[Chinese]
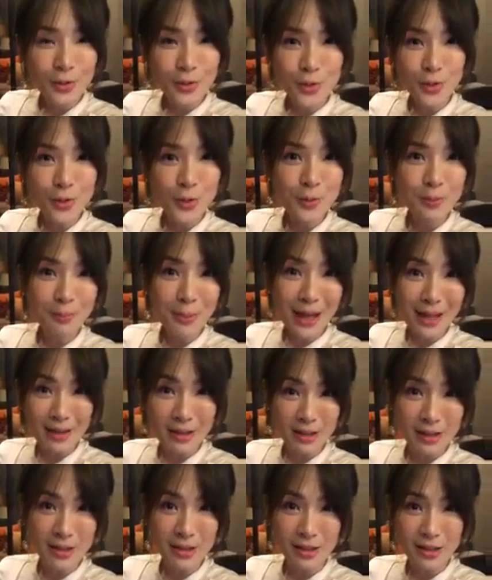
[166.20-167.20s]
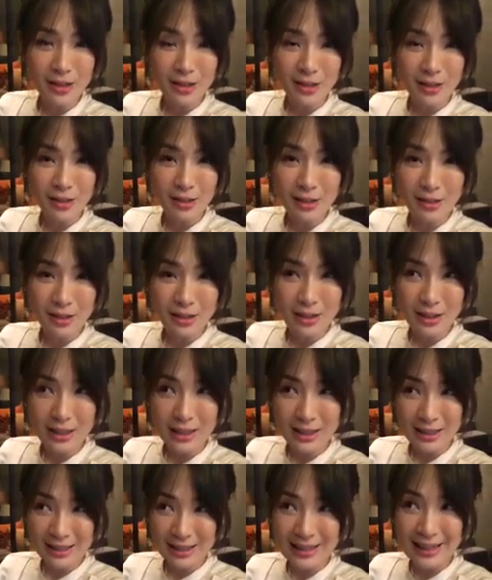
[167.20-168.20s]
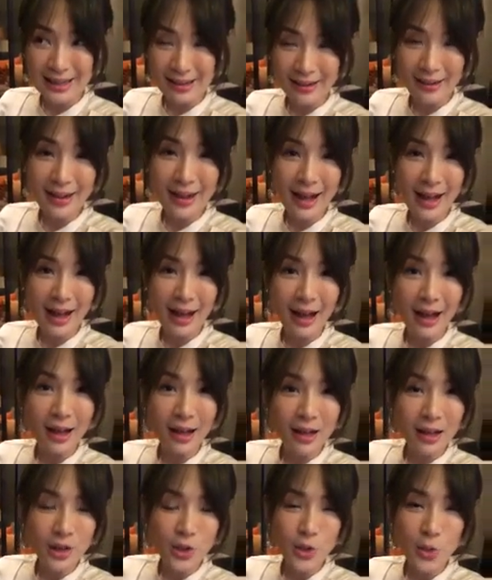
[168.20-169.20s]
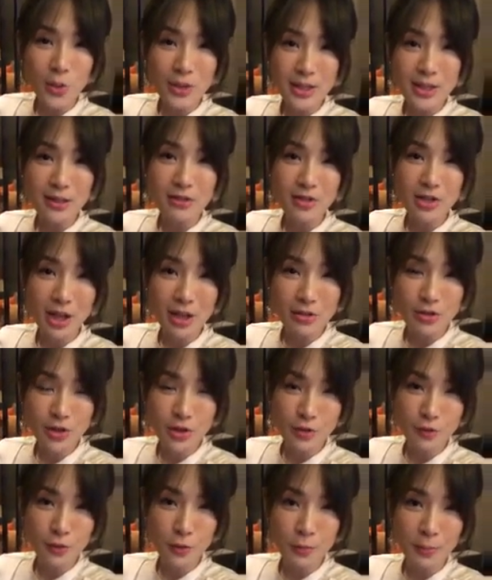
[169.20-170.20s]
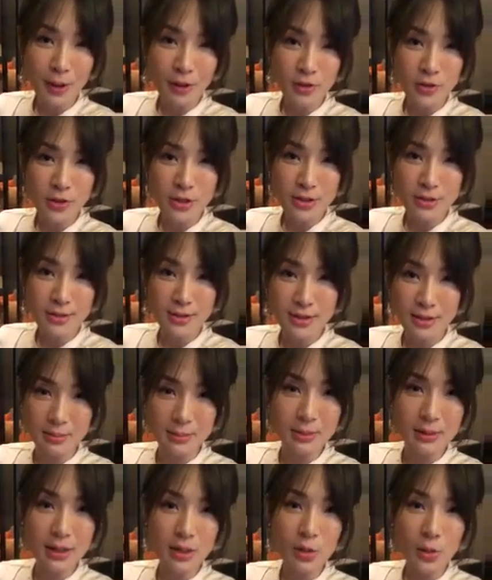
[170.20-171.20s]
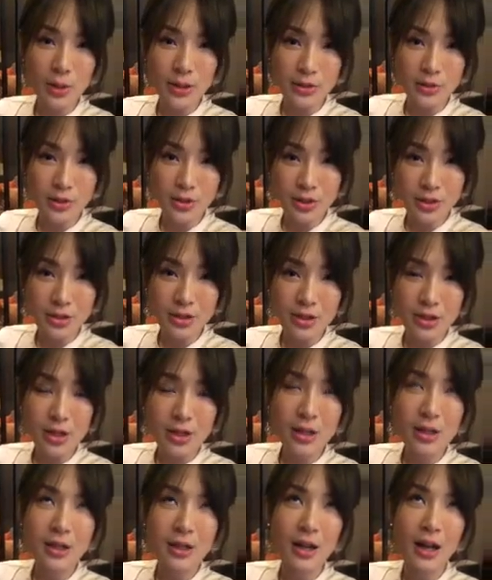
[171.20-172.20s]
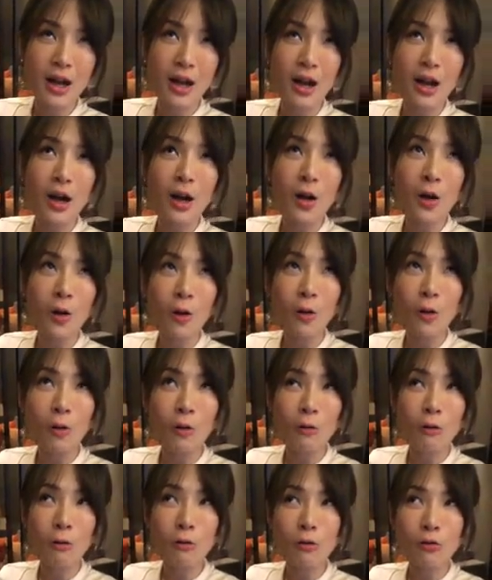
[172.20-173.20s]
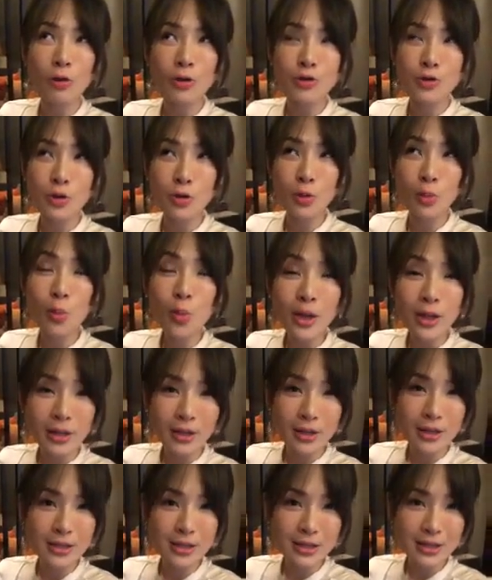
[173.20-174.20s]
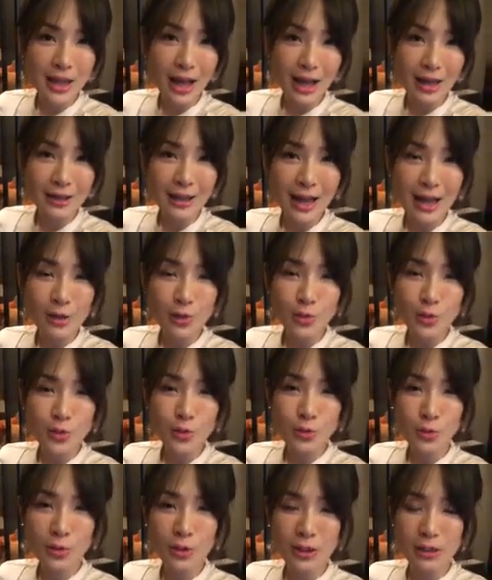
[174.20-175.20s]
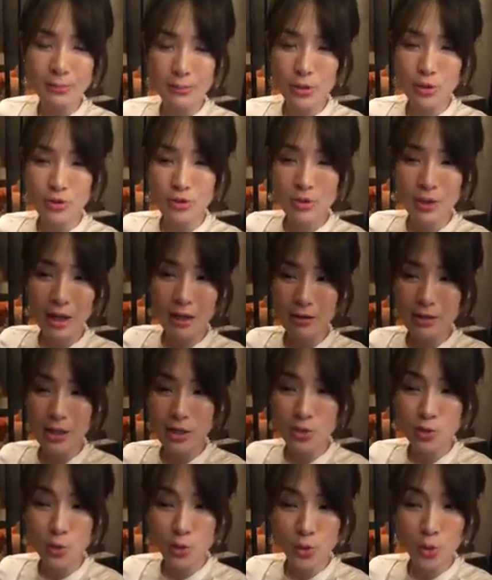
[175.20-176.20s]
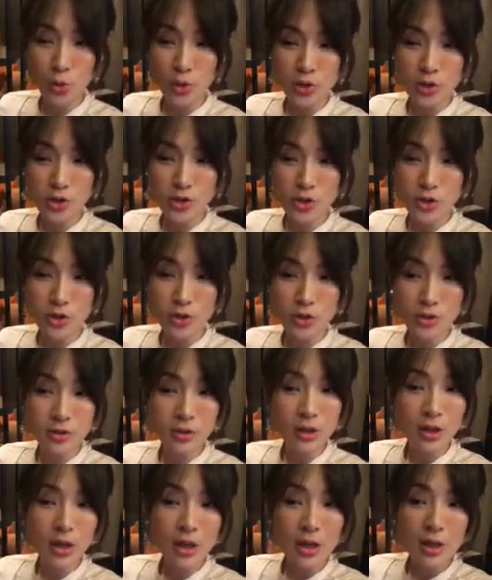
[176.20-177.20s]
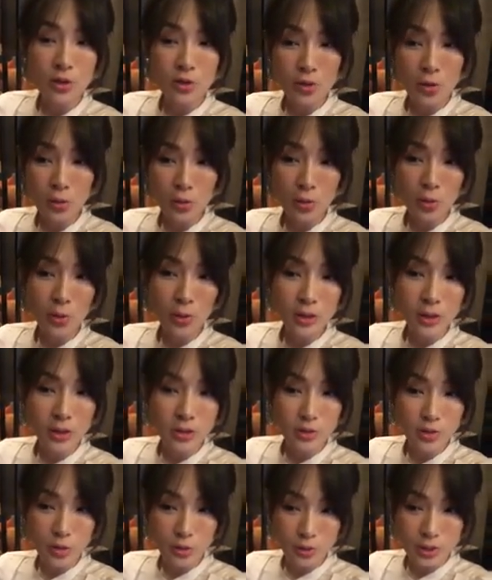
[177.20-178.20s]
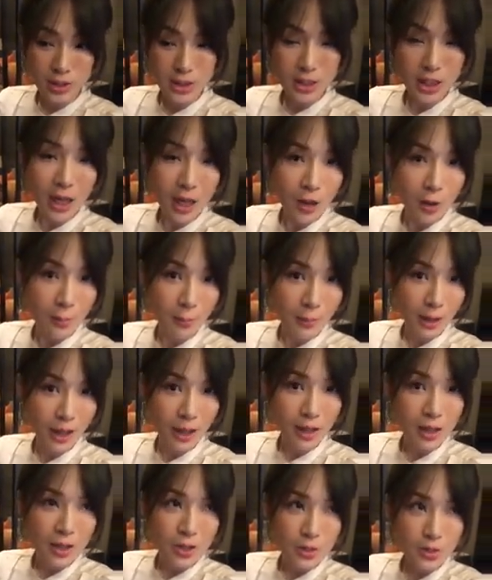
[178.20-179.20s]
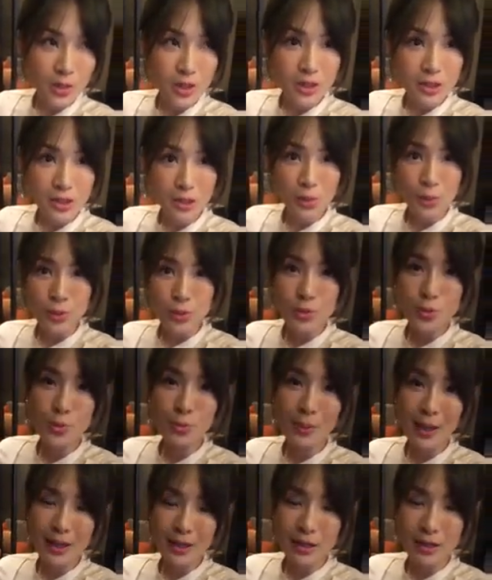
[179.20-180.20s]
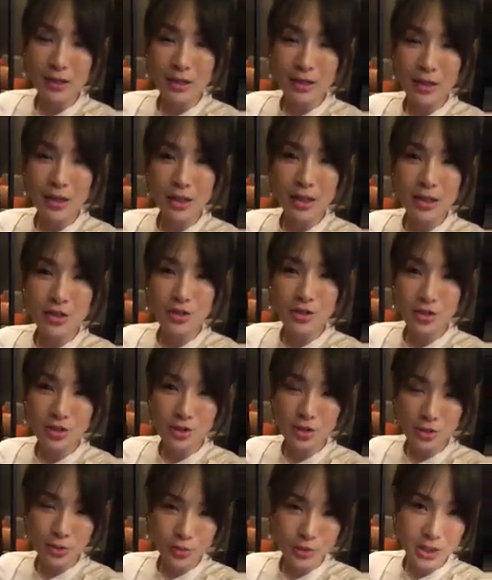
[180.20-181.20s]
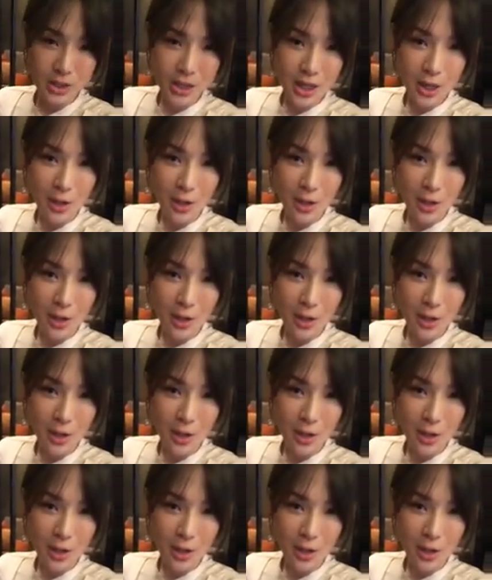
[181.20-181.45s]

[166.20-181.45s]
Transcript: 去办了银联卡，就我很想知道支付宝是。怎么一回事？然后我就问了一下，大家就说你必须要先拥有一支中国的手机号码，所以呢，我就去办了一支手机